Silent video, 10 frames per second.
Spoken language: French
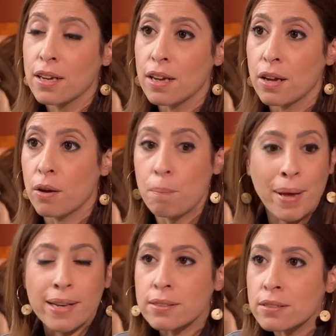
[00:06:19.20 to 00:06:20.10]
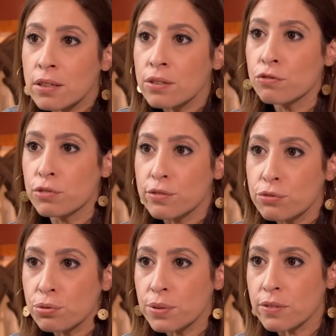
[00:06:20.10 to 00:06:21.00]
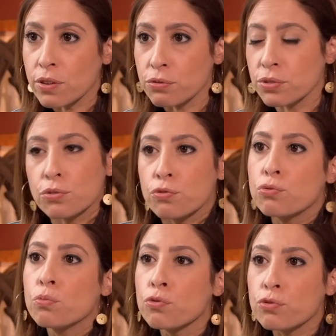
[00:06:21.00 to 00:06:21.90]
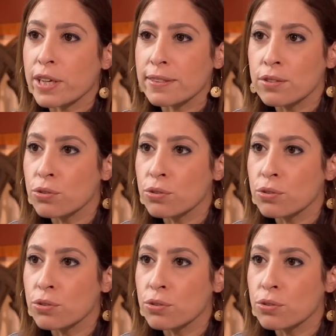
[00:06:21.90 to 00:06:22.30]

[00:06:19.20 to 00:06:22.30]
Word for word: Oui. Personne voulait vous suivre. tout, le monde vous traitait